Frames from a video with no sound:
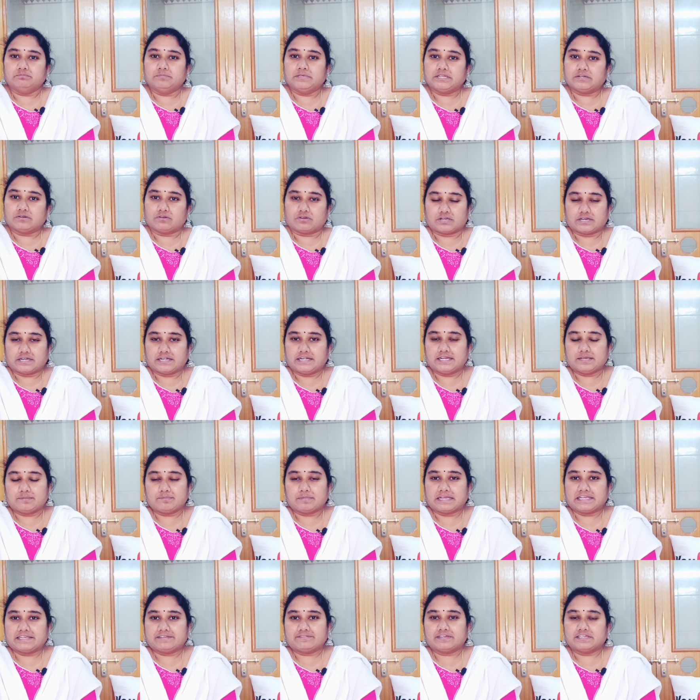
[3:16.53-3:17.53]
మీరు ఒక్కళ్ళే
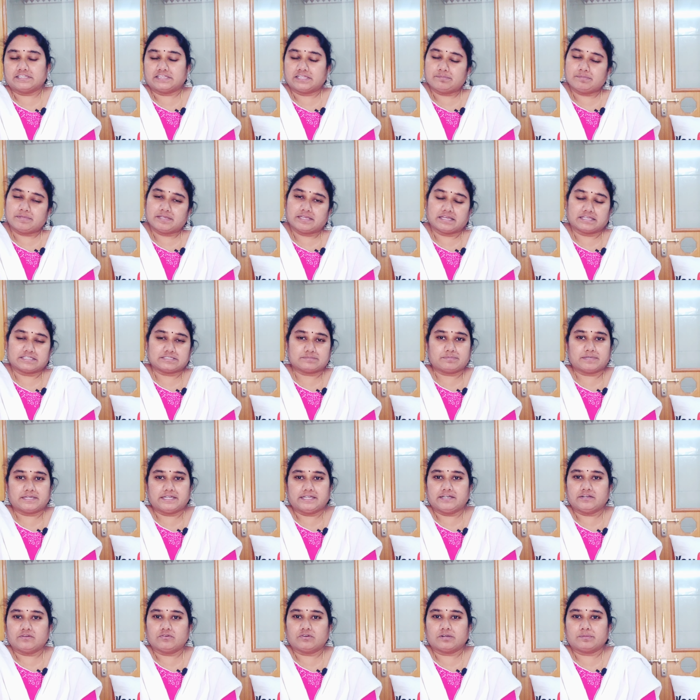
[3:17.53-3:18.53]
భయం అయితే మీ
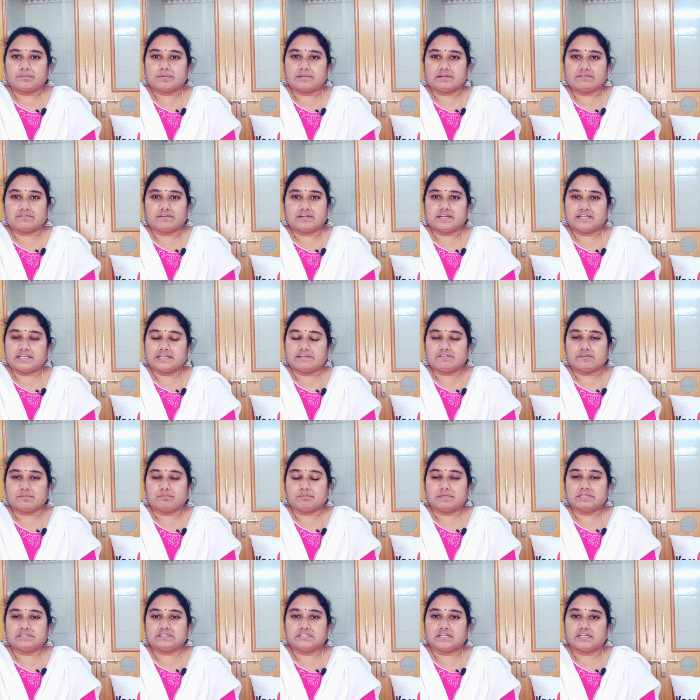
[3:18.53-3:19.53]
హస్బెండ్ని కూడా పిలవండి ఏమి
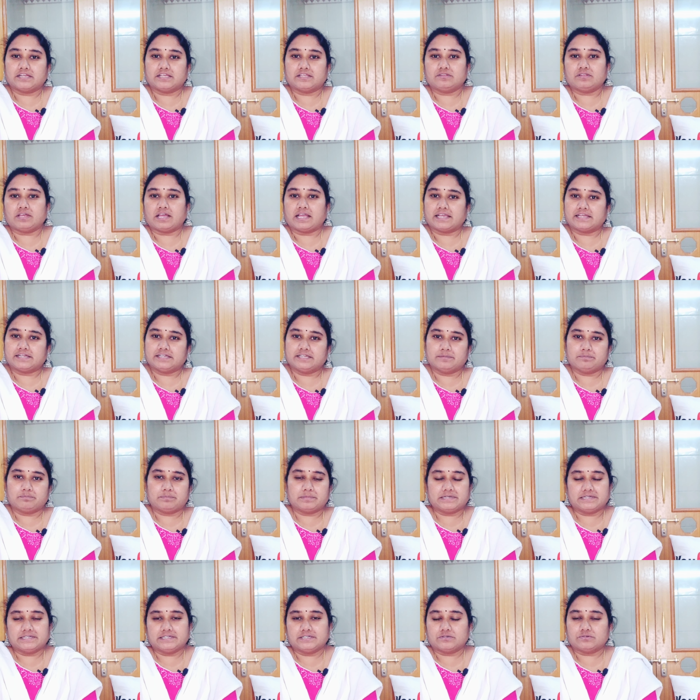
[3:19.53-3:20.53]
ఇబ్బంది లేదు ఆయన
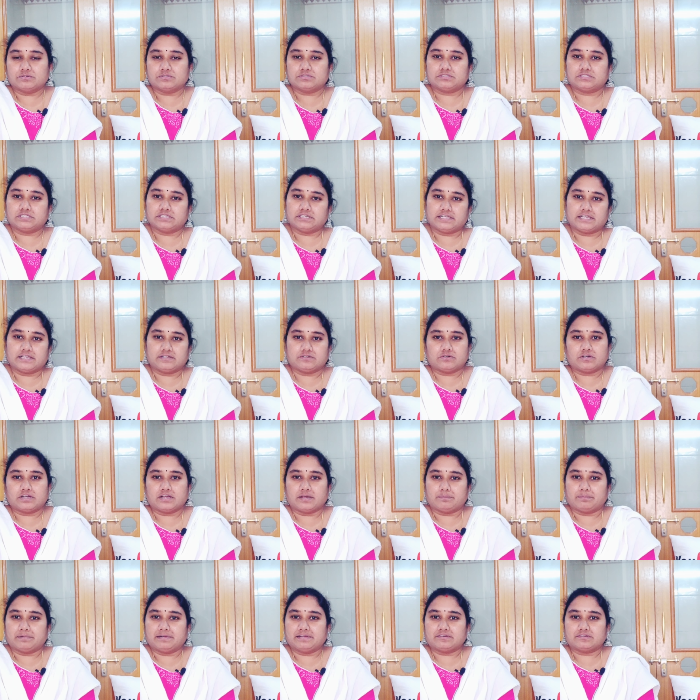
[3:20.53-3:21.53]
ఎప్పుడు ఇంటికి వస్తే నేను
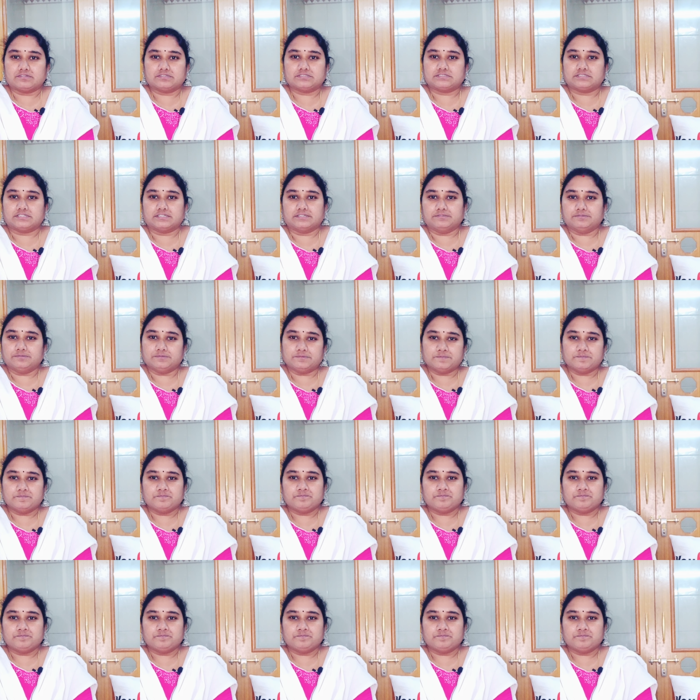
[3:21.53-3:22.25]
కూడా అప్పుడే వస్తాను